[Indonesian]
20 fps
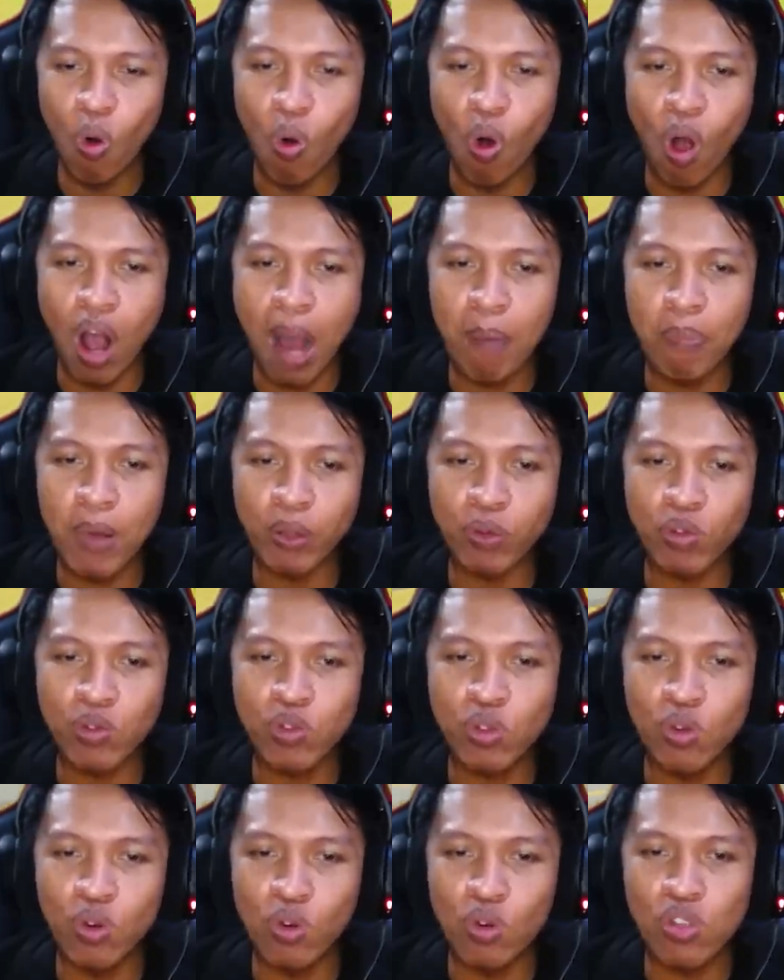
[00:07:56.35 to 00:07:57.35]
Oh, apa tuh
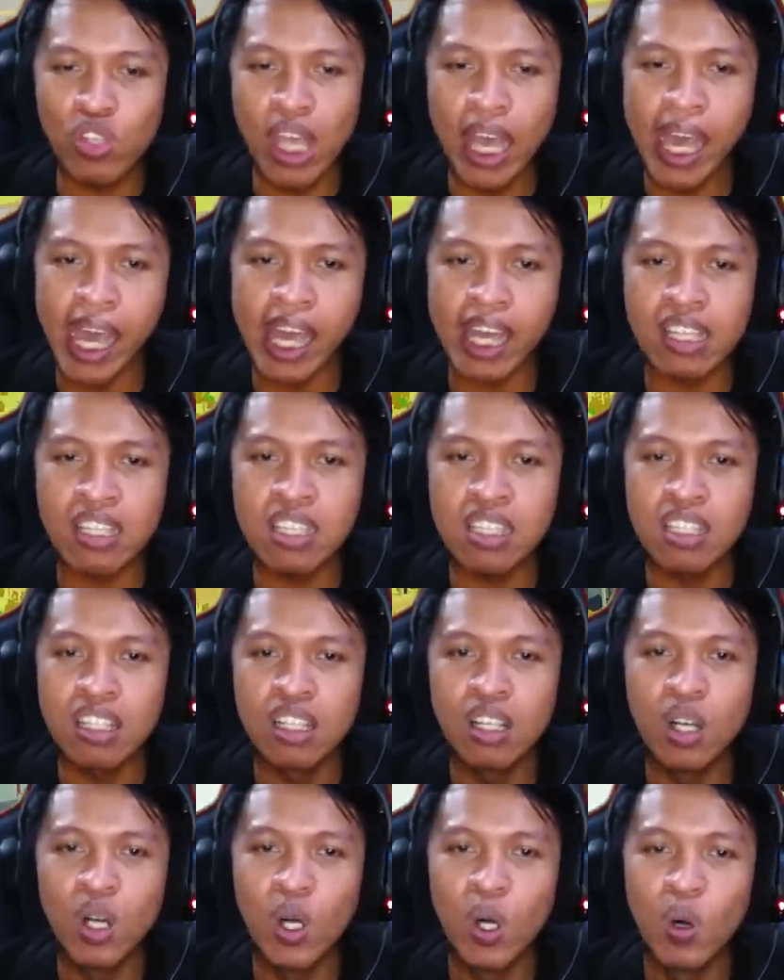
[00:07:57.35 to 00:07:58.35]
jurus es?
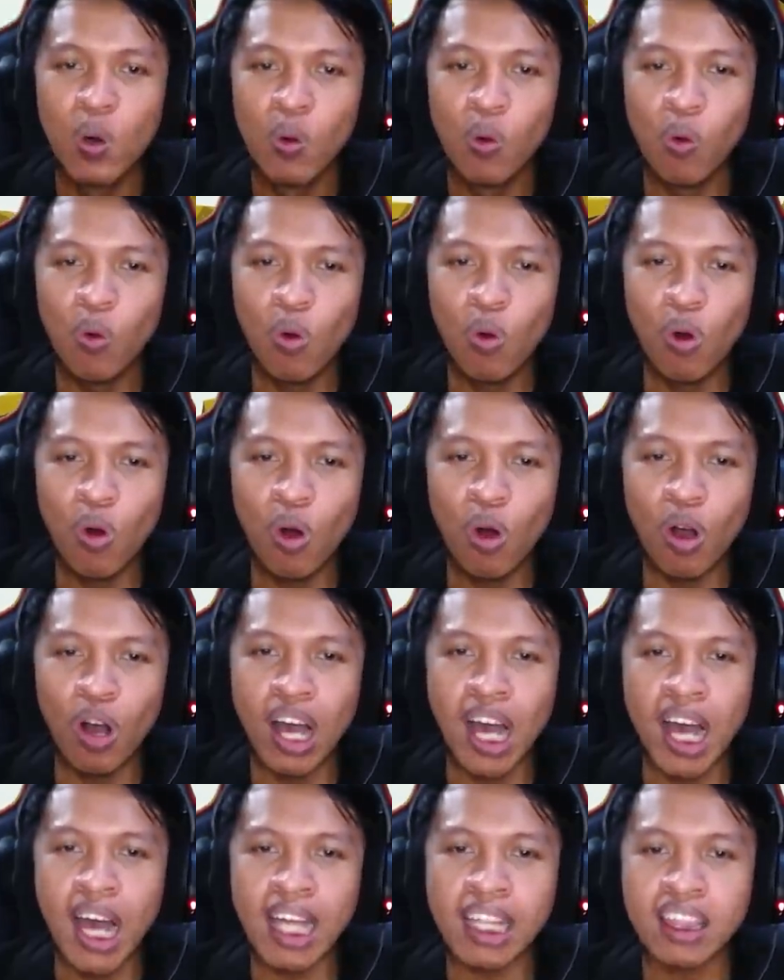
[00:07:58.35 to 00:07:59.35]

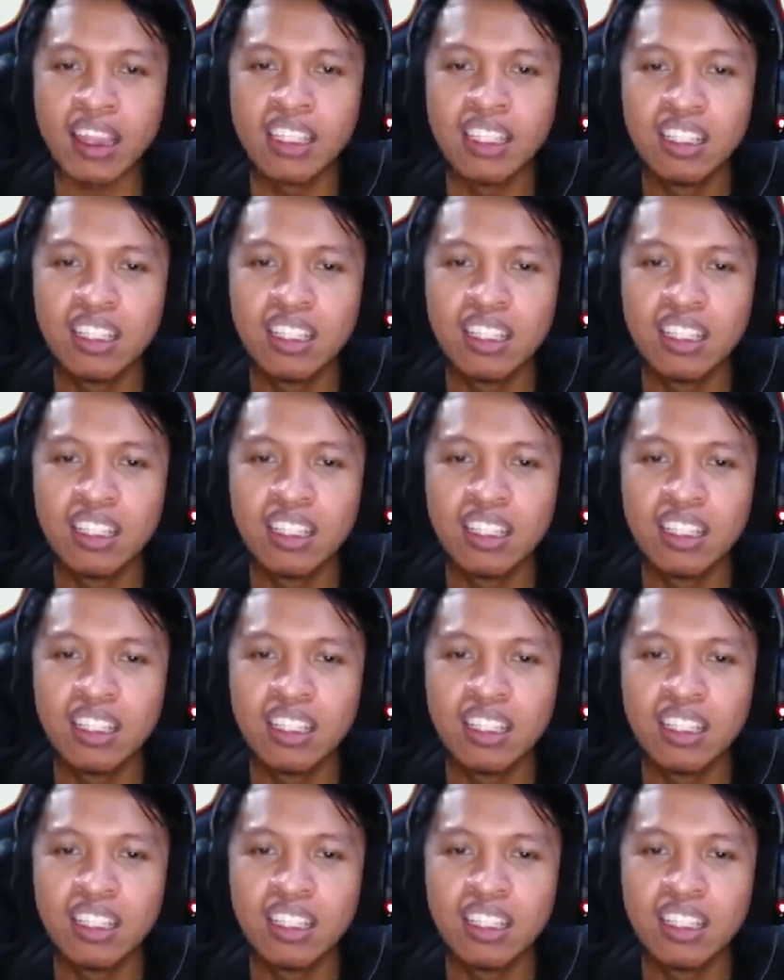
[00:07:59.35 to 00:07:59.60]
What?